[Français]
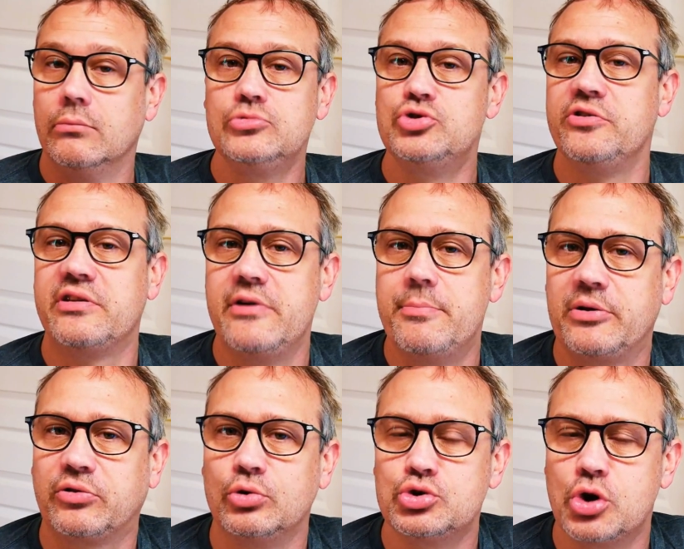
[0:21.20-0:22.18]
Je ne savais pas
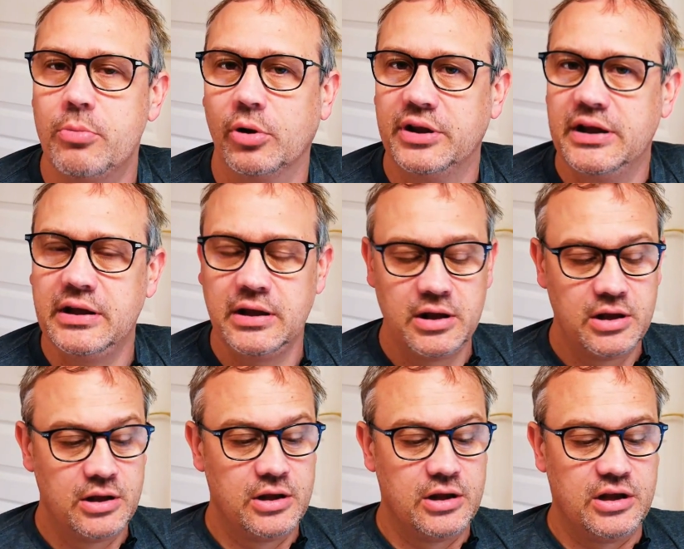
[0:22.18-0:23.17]
ce que je commandais.
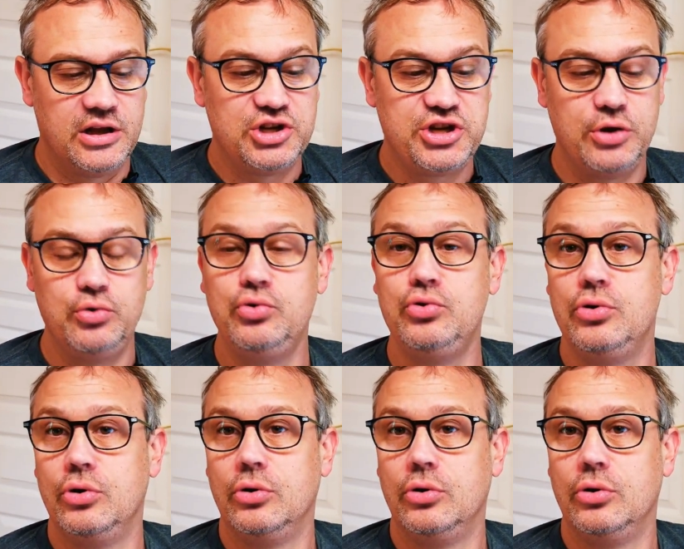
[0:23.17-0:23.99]
Et j'ai eu